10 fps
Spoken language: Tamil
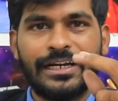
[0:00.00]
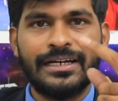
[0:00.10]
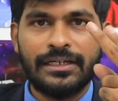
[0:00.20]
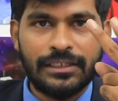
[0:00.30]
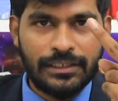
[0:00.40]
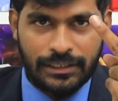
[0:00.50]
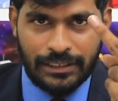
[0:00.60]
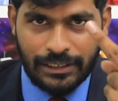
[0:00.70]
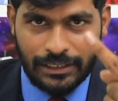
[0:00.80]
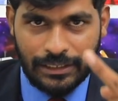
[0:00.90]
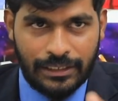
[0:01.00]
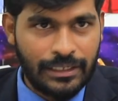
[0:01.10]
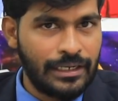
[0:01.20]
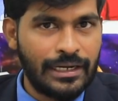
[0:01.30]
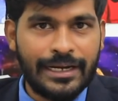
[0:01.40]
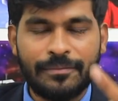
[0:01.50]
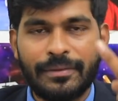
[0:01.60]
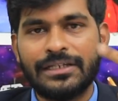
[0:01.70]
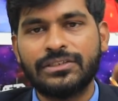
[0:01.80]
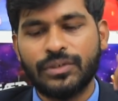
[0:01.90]
ரெண்டு நைட்
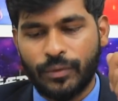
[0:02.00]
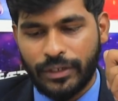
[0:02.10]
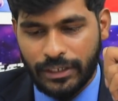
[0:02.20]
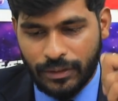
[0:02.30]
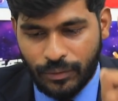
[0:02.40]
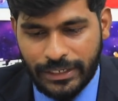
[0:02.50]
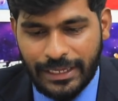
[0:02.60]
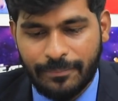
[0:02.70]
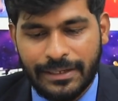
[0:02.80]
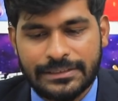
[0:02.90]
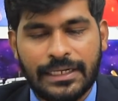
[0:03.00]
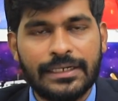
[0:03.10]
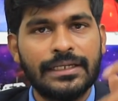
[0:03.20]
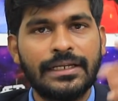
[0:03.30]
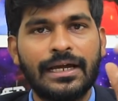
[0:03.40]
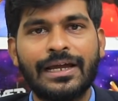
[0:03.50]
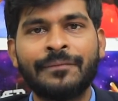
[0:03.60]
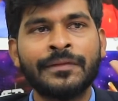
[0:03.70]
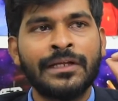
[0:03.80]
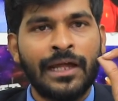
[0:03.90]
மேட்ச் ஒரு ஒரு டே மேட்ச் ஆடி இருக்கிறாங்க
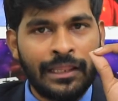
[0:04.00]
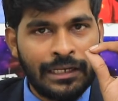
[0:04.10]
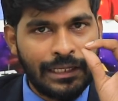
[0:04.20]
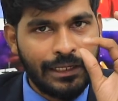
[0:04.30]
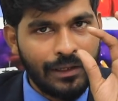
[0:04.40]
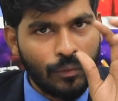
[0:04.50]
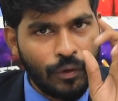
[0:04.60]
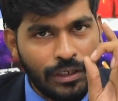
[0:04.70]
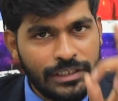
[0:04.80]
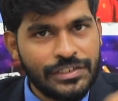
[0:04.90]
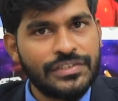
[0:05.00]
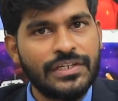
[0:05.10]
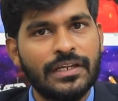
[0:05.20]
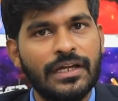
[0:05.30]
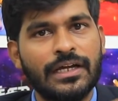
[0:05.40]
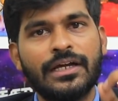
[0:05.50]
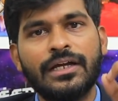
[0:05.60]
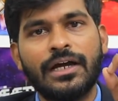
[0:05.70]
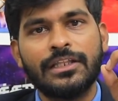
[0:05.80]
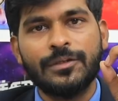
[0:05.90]
அதில் ஒன்று ஜெயிச்சிருக்கிறாங்க
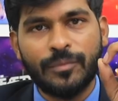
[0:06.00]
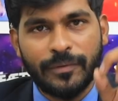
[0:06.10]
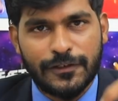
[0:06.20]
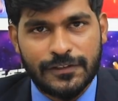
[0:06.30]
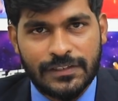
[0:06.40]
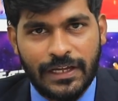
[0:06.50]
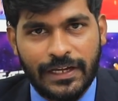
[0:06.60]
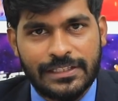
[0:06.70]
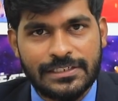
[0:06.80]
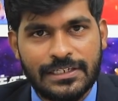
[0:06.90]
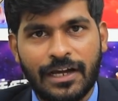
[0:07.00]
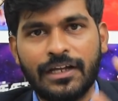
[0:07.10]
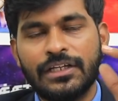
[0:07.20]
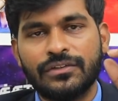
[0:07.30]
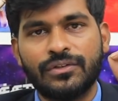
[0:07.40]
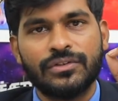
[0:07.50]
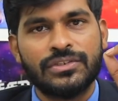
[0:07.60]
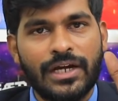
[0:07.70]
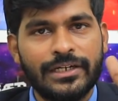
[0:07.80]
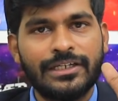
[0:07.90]
அது மும்பை இந்தியன்ஸுக்கு அகேன்ஸ்டாக ஸோ
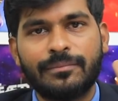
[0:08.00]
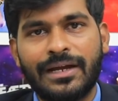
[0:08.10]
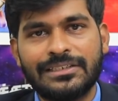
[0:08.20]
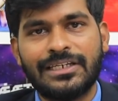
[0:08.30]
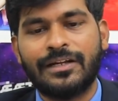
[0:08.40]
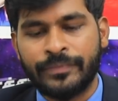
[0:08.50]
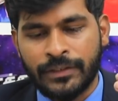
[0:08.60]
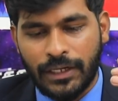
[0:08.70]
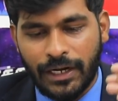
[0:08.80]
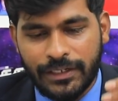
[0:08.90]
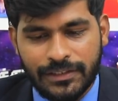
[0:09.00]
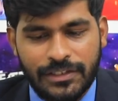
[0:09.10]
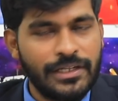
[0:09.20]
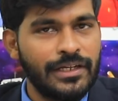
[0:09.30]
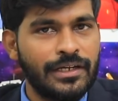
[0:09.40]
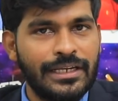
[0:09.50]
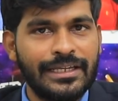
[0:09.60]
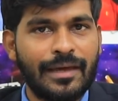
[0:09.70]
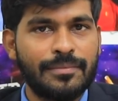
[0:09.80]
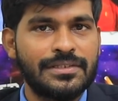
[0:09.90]
ஸ்டார்டிங் மேட்ச்சில் அடுத்தது
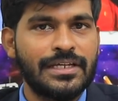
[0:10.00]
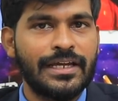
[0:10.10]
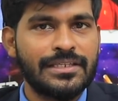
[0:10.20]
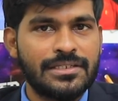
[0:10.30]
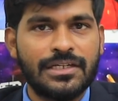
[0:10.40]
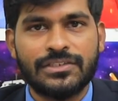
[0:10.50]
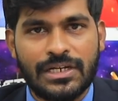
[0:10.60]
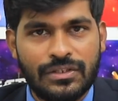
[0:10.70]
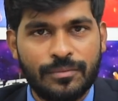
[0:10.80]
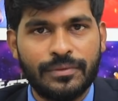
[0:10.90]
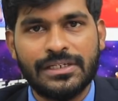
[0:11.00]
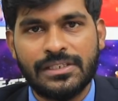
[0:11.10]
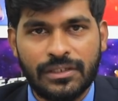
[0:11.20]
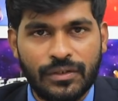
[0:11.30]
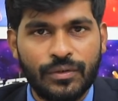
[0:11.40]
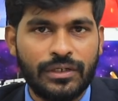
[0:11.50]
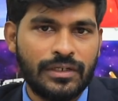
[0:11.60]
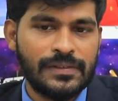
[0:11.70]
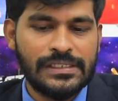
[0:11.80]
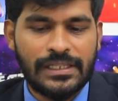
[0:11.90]
டெல்லி கேபிட்டல்ஸுக்கு அகேன்ஸ்டாக சென்னை சூப்பர் கிங்ஸ் இங்கே
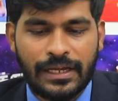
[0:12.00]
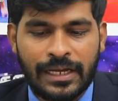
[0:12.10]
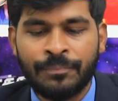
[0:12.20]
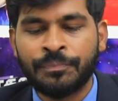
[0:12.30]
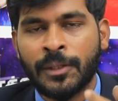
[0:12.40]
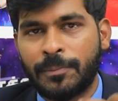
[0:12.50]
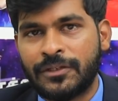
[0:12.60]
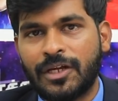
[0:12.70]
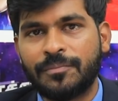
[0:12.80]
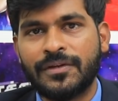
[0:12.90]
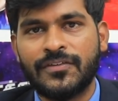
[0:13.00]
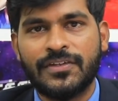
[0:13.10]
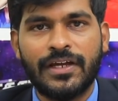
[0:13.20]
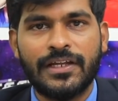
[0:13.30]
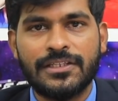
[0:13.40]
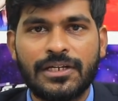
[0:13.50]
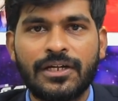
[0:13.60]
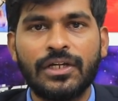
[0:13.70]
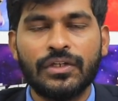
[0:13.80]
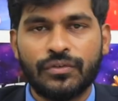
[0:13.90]
நொறுங்கி விழுந்தாங்க பஞ்சாப் கிங்ஸ்க்கு
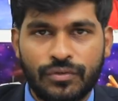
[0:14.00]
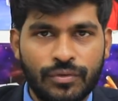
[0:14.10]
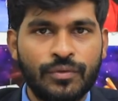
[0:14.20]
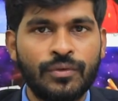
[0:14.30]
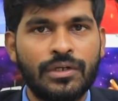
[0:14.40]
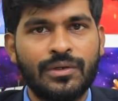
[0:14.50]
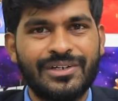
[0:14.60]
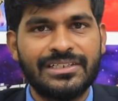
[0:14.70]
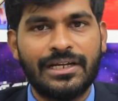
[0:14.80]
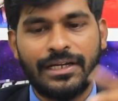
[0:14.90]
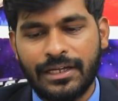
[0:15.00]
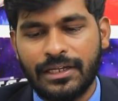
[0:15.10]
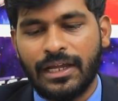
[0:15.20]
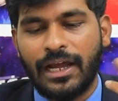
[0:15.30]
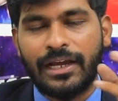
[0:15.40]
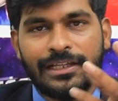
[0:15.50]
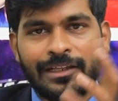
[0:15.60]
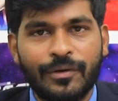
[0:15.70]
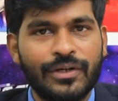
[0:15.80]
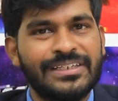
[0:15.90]
அகேன்ஸ்டாக ஸோ சுக்குநூறாக உடைஞ்சாங்க அண்ட்
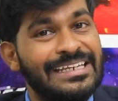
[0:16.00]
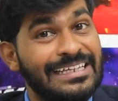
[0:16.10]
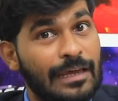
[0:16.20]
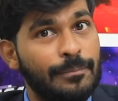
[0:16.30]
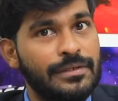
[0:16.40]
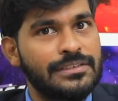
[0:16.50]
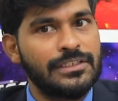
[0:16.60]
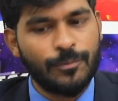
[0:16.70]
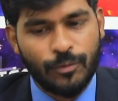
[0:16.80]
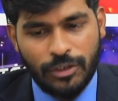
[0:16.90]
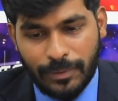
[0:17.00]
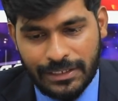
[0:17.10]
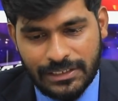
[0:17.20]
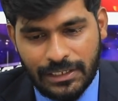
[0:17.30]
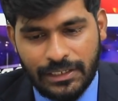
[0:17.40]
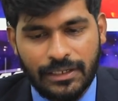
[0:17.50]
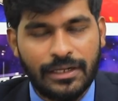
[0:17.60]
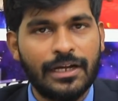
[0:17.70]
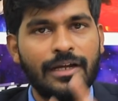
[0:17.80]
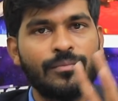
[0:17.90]
இந்த பக்கம் டெல்லி கேபிட்டல்ஸ் இங்கே மூணு மேட்ச் ஆடி
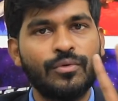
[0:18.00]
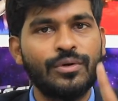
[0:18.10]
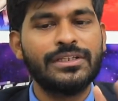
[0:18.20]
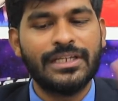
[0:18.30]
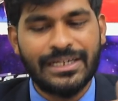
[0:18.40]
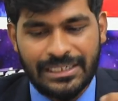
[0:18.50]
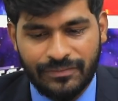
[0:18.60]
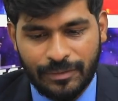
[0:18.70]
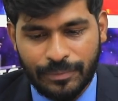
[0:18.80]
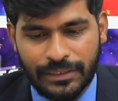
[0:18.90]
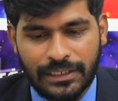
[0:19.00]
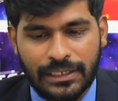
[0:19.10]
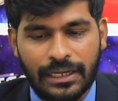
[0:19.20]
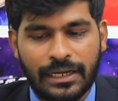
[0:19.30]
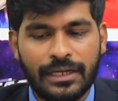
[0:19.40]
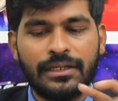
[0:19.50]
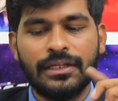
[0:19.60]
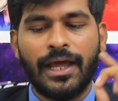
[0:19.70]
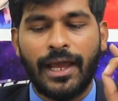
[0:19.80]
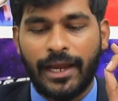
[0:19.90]
இருக்கிறாங்க மூணு இதில் ரெண்டு வின் இருக்கிறாங்க
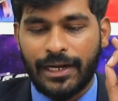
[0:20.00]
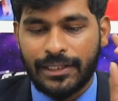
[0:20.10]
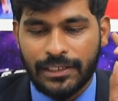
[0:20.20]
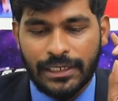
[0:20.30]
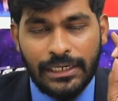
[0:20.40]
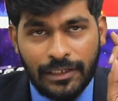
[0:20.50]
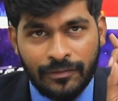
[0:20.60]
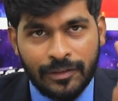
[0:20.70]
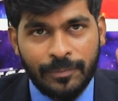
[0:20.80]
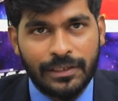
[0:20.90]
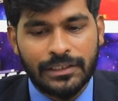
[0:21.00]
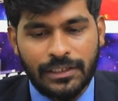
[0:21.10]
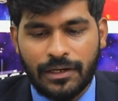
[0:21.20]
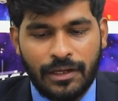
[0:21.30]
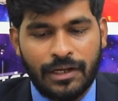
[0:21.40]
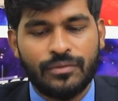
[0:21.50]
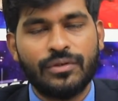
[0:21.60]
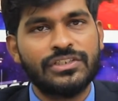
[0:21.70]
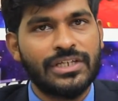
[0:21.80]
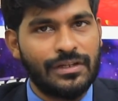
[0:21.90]
அண்ட் அதை ரெண்டு வந்து பார்த்தீங்கன்னா
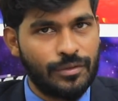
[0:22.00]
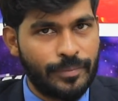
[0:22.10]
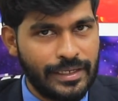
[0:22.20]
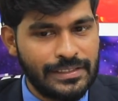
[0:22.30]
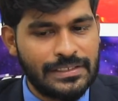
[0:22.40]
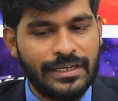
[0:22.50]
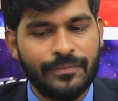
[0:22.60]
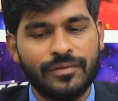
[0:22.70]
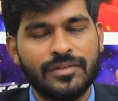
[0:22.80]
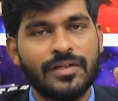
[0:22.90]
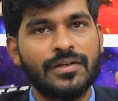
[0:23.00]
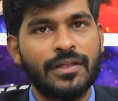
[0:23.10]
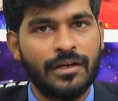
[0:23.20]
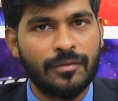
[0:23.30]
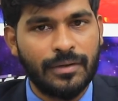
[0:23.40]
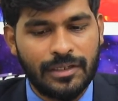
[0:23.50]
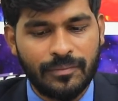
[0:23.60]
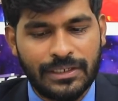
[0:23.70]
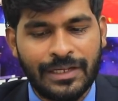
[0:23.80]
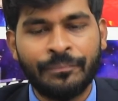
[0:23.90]
ஒன்று சென்னை சூப்பர் கிங்ஸ்கிட்ட இன்னொன்று சன்ரைஸ் ஹைதராபாத்
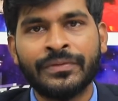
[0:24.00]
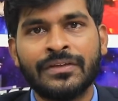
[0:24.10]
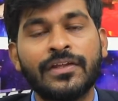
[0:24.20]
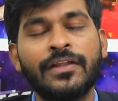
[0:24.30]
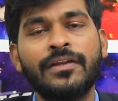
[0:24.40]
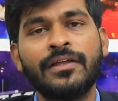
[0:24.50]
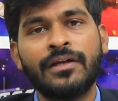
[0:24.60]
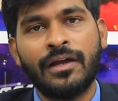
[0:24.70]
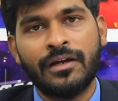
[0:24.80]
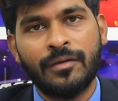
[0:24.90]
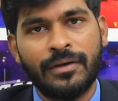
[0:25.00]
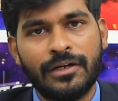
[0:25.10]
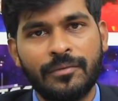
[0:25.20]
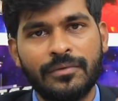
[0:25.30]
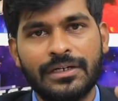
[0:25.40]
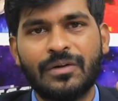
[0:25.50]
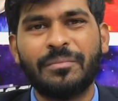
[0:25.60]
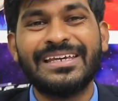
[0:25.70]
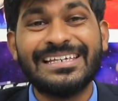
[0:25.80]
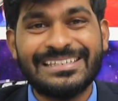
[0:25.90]
டீம் கிட்ட சன்ரைஸ் ஹைதராபாத் டீம் கிட்ட
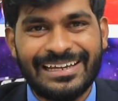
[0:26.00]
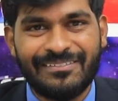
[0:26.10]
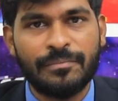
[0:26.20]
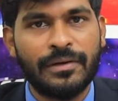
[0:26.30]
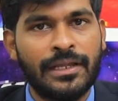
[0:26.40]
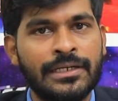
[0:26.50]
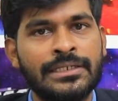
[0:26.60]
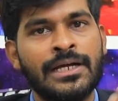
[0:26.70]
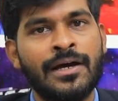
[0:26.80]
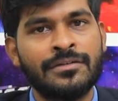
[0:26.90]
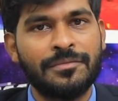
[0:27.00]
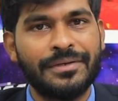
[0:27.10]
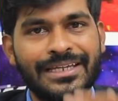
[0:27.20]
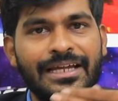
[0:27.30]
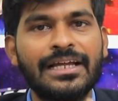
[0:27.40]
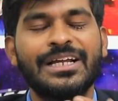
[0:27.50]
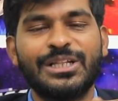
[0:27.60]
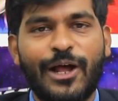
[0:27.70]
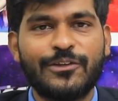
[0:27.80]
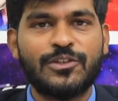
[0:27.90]
ரொம்ப ஈஸியாக வின் பண்ணாங்க ஆர்சிபி கிட்ட
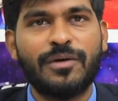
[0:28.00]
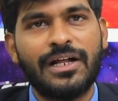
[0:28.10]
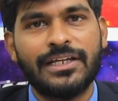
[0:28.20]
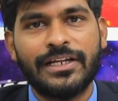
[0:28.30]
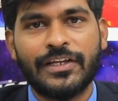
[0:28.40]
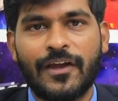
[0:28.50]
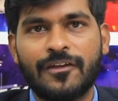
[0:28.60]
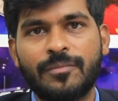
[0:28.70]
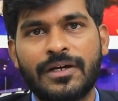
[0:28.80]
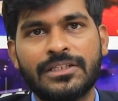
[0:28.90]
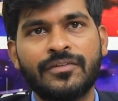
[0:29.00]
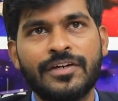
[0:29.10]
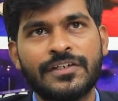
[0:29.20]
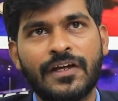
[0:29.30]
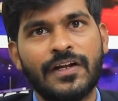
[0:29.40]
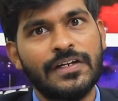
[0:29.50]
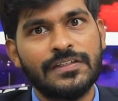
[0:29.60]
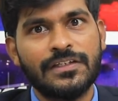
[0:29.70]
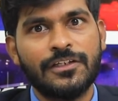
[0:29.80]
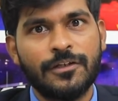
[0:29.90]
லாஸ்ட் பால் அண்ட் கேஎஸ் பாரத் அவேஷ்கான்
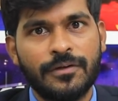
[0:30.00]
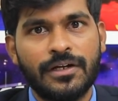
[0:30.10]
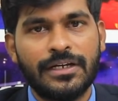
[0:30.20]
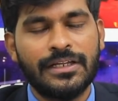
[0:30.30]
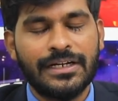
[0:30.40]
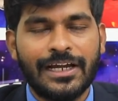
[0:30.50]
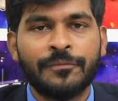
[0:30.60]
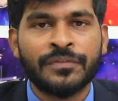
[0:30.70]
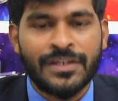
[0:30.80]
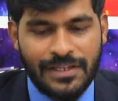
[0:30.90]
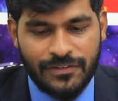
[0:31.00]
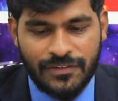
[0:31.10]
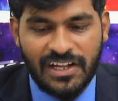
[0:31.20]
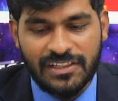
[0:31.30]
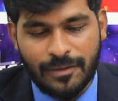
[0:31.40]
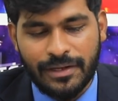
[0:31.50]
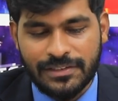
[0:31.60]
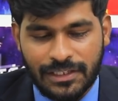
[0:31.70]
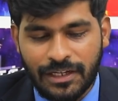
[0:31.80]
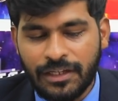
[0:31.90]
அடுத்தது இன்னும் கண்ணில் இருக்குல்ல எஸ் அந்த
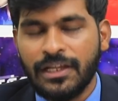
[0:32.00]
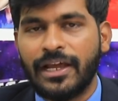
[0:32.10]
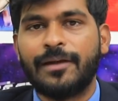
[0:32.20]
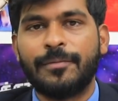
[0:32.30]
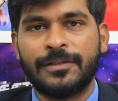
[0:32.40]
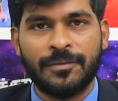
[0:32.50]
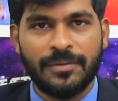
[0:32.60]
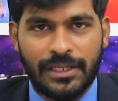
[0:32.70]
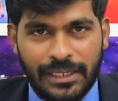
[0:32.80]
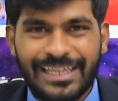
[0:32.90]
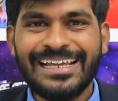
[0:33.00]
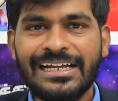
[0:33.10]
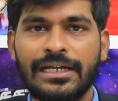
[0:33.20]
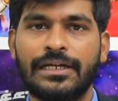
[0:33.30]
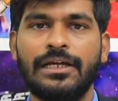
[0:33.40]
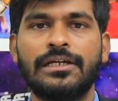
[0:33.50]
மேட்ச் தான் அண்ட் மற்றபடி இங்கே